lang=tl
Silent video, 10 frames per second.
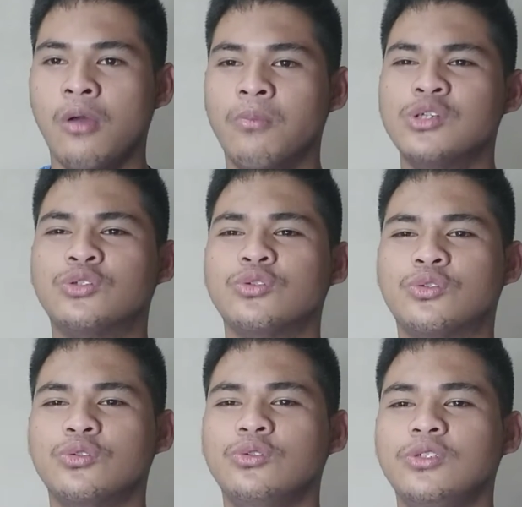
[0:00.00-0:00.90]

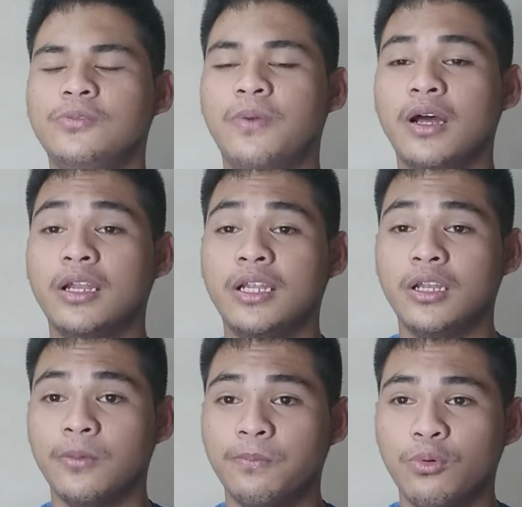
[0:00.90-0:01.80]
Masusunod pa rin
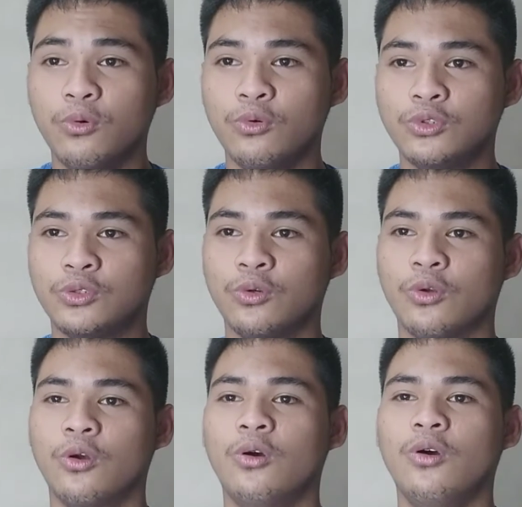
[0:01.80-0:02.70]
ang puso
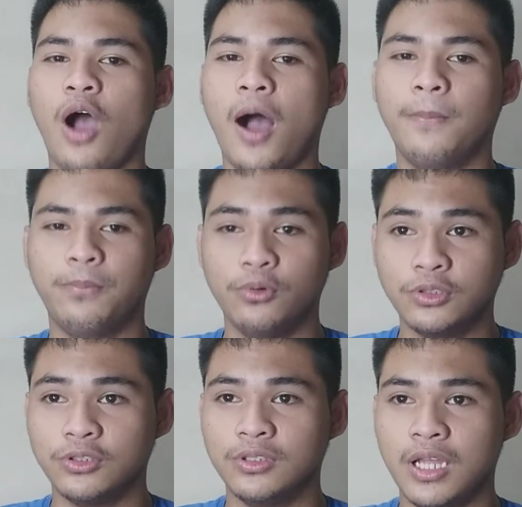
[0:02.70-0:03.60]
ko, ang
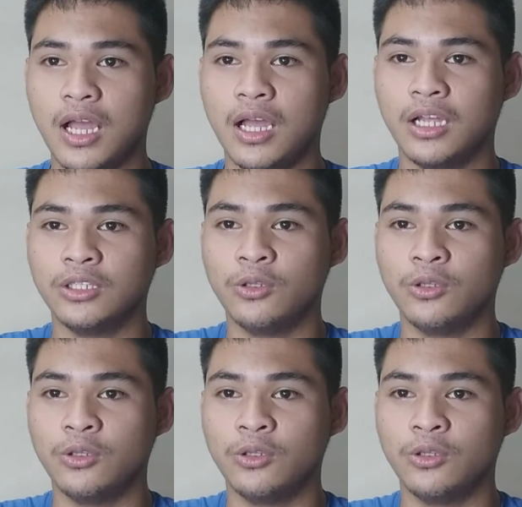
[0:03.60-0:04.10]
puso na